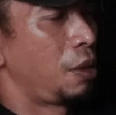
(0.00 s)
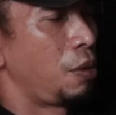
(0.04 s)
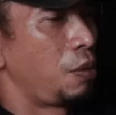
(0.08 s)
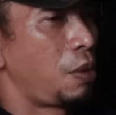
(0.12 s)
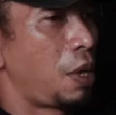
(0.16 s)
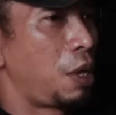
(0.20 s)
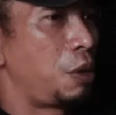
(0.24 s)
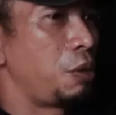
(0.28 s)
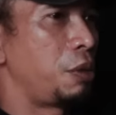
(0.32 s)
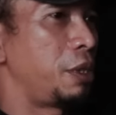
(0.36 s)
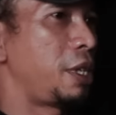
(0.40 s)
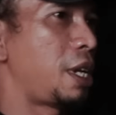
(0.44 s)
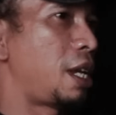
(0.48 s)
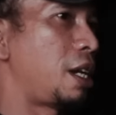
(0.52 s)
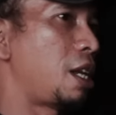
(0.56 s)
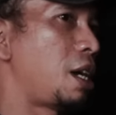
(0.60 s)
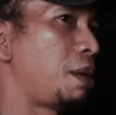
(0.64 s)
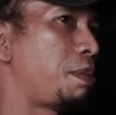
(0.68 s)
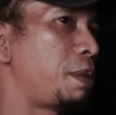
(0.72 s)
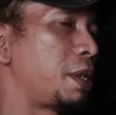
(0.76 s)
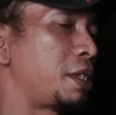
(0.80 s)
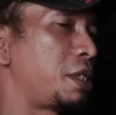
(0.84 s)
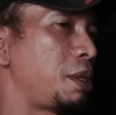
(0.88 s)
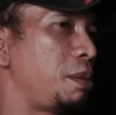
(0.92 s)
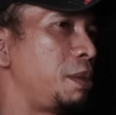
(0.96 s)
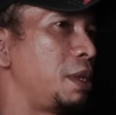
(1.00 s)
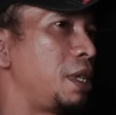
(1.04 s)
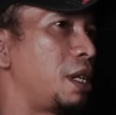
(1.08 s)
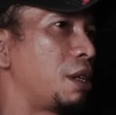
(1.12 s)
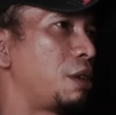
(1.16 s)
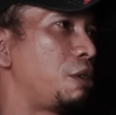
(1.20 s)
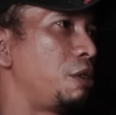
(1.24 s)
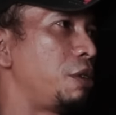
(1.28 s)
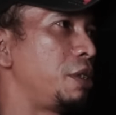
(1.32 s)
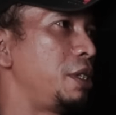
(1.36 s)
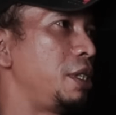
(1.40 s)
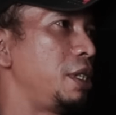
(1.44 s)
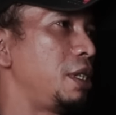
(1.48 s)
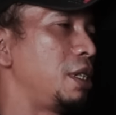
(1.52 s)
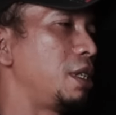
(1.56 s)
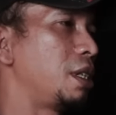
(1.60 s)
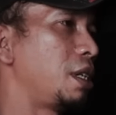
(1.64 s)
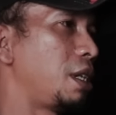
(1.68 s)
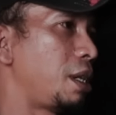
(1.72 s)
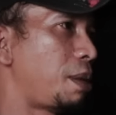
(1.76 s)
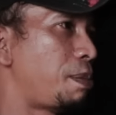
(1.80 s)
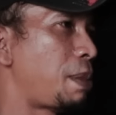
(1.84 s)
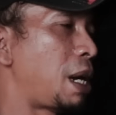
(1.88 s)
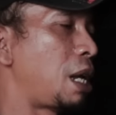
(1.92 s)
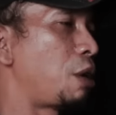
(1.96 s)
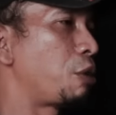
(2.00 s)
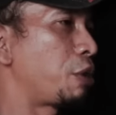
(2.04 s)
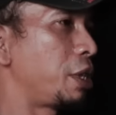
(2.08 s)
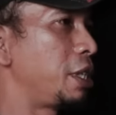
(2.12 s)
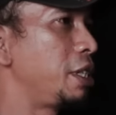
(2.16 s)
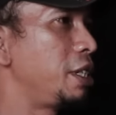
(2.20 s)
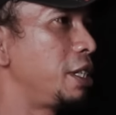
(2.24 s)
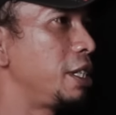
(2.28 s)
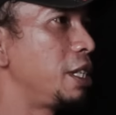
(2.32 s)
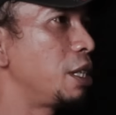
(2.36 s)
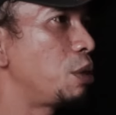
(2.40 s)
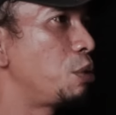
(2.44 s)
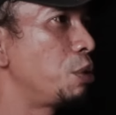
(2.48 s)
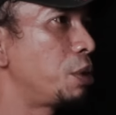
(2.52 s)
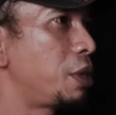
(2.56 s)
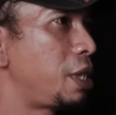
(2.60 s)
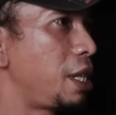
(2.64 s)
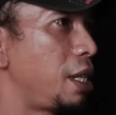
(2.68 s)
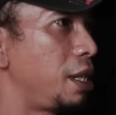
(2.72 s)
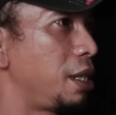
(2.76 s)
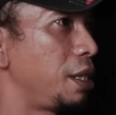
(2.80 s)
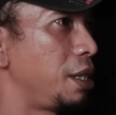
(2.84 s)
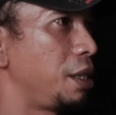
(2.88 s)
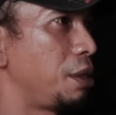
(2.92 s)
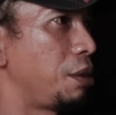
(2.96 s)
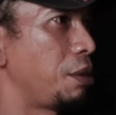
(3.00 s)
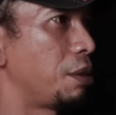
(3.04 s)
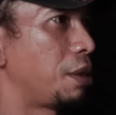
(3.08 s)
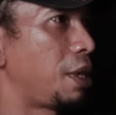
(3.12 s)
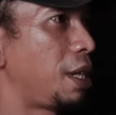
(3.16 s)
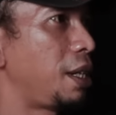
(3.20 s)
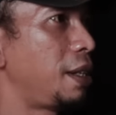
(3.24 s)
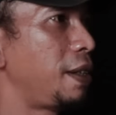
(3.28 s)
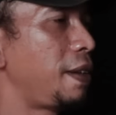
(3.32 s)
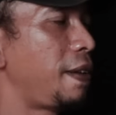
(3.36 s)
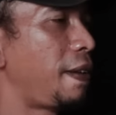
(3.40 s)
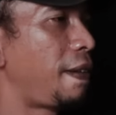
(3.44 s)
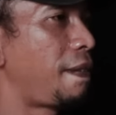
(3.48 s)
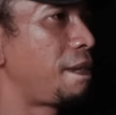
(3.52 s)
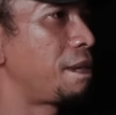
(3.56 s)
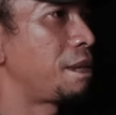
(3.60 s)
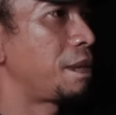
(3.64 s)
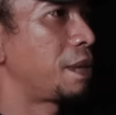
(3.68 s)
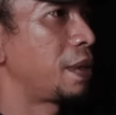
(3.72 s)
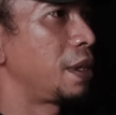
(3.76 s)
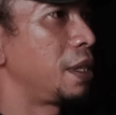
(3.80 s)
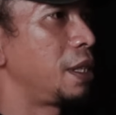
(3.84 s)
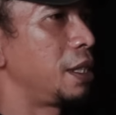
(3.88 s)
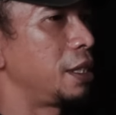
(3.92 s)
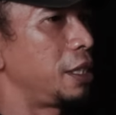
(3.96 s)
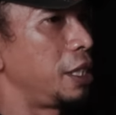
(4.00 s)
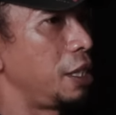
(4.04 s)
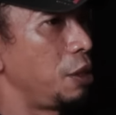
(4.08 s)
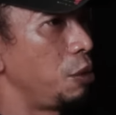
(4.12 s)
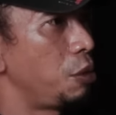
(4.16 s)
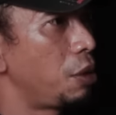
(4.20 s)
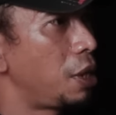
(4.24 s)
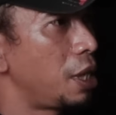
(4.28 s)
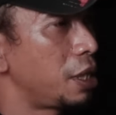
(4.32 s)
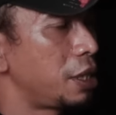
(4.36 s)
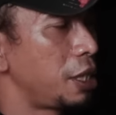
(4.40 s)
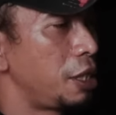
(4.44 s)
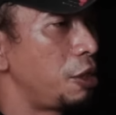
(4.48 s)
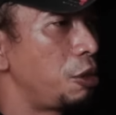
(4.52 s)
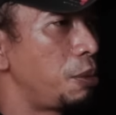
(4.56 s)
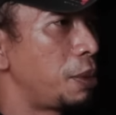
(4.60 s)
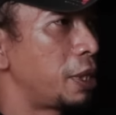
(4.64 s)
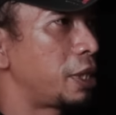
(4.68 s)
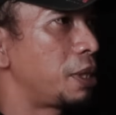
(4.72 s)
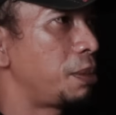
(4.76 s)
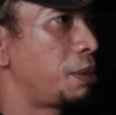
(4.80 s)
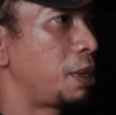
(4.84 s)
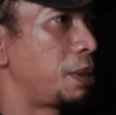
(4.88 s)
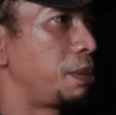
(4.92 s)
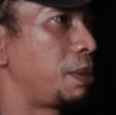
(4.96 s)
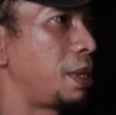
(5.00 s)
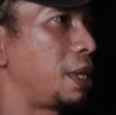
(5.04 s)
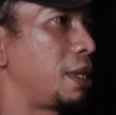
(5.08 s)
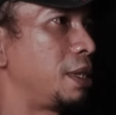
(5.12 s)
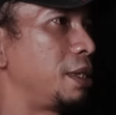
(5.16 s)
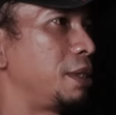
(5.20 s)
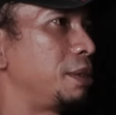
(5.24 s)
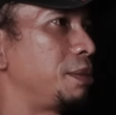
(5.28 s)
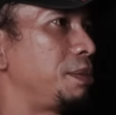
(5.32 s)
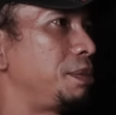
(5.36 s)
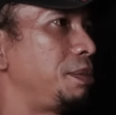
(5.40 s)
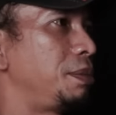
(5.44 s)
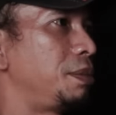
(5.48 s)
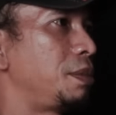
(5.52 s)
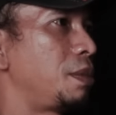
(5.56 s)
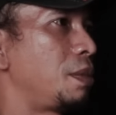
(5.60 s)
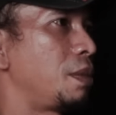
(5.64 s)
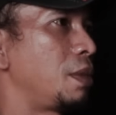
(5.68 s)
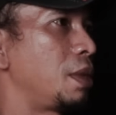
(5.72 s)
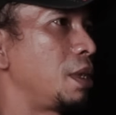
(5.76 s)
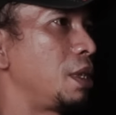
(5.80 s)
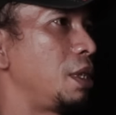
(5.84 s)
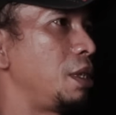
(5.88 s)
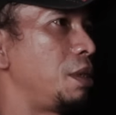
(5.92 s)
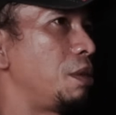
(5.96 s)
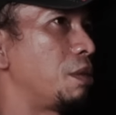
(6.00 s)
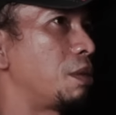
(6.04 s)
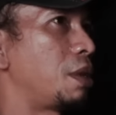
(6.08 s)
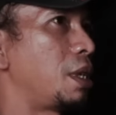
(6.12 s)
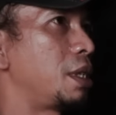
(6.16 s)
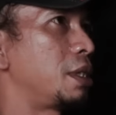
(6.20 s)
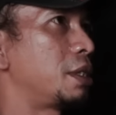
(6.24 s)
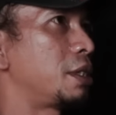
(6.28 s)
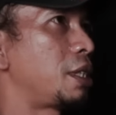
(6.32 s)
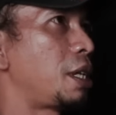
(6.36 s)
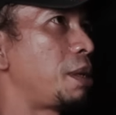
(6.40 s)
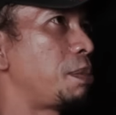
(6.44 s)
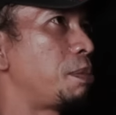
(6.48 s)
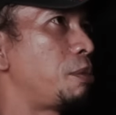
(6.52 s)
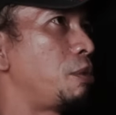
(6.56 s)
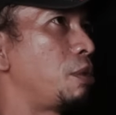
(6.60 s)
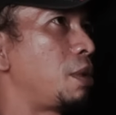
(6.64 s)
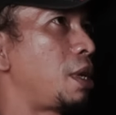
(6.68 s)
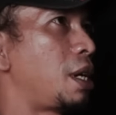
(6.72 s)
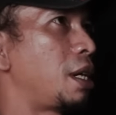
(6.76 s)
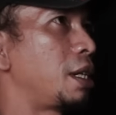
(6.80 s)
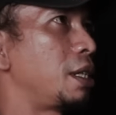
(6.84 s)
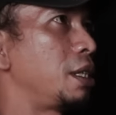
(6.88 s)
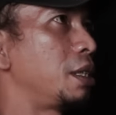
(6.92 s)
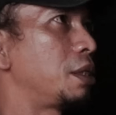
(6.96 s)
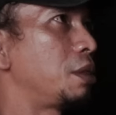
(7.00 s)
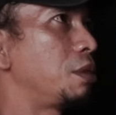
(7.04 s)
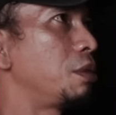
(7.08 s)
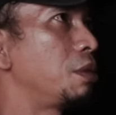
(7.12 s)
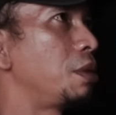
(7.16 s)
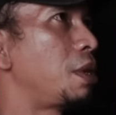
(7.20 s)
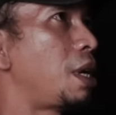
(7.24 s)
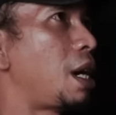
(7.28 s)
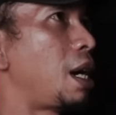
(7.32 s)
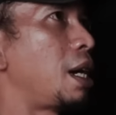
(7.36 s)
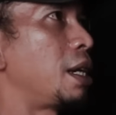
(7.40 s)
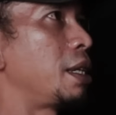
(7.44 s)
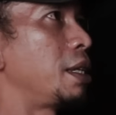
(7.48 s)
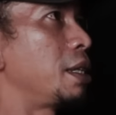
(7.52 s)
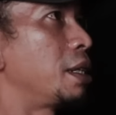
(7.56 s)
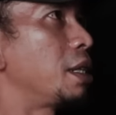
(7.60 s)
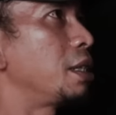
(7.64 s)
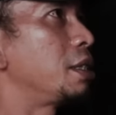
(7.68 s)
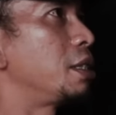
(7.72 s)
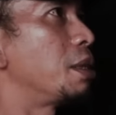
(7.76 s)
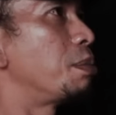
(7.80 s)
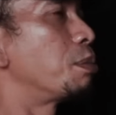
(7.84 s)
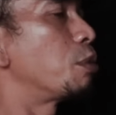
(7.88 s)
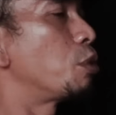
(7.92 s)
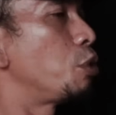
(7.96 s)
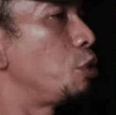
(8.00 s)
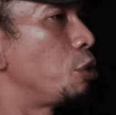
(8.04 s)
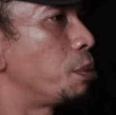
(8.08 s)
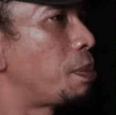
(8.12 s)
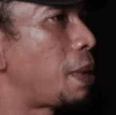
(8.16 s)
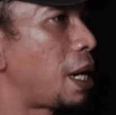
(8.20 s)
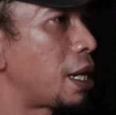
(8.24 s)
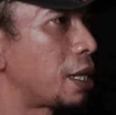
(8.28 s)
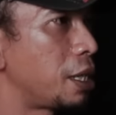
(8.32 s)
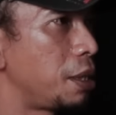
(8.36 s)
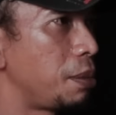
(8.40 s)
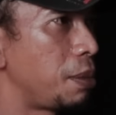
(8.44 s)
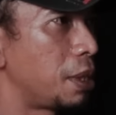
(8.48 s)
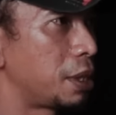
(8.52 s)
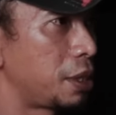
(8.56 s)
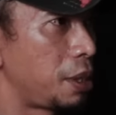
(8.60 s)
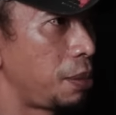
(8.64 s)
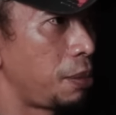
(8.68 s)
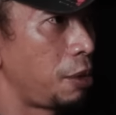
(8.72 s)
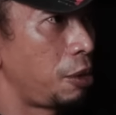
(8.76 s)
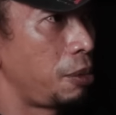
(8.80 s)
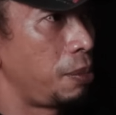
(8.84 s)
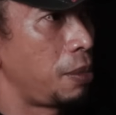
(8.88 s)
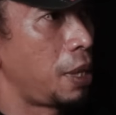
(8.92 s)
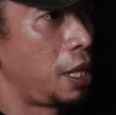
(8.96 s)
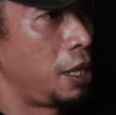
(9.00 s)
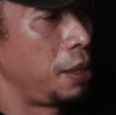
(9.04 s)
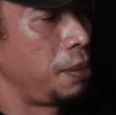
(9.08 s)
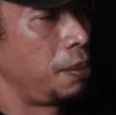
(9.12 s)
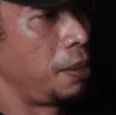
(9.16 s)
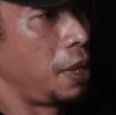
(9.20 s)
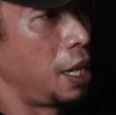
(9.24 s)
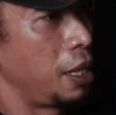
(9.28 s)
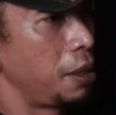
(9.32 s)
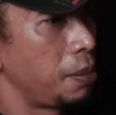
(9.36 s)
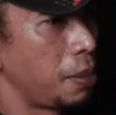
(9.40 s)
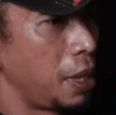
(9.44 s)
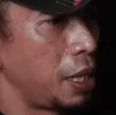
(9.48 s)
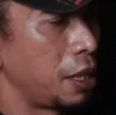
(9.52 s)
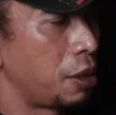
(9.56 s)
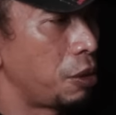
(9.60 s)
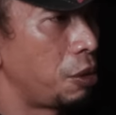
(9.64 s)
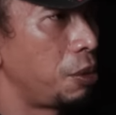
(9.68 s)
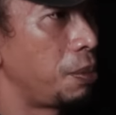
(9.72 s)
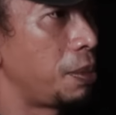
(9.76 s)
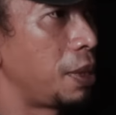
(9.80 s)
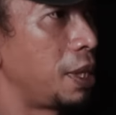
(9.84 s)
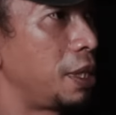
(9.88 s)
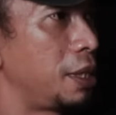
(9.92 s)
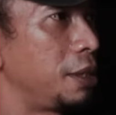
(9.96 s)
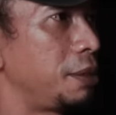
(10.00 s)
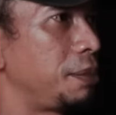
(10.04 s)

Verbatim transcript: Waduh, ini ada apa? Saya bilang, kok ini makhluk ini ngikutin gitu kan. Tidurlah saya di rumah temen Bang. Hmm. Gitu kan. Saya pulang itu akhirnya jam 7 pagi, Bang. Saya baru berani, berani balik ke rumah.